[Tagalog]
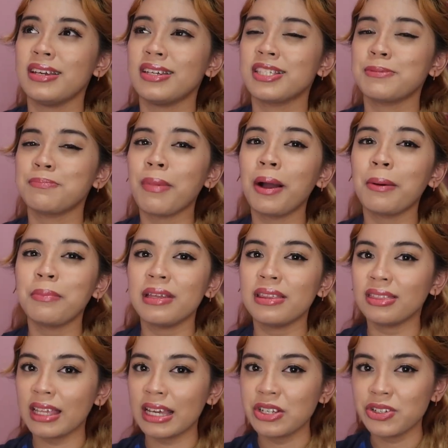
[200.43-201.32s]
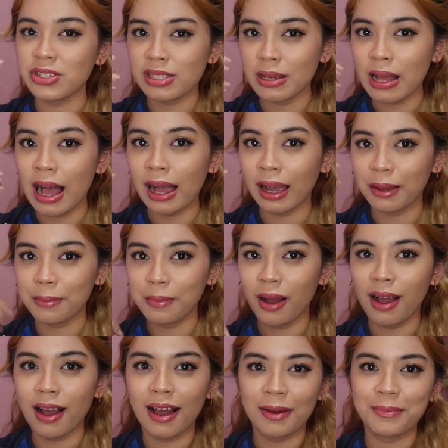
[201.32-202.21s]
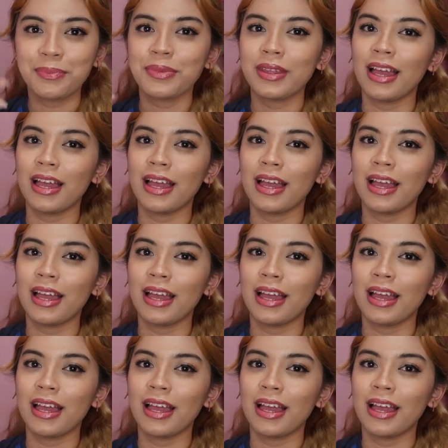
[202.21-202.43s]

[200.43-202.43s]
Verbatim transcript: is pang-maintain sa aking mga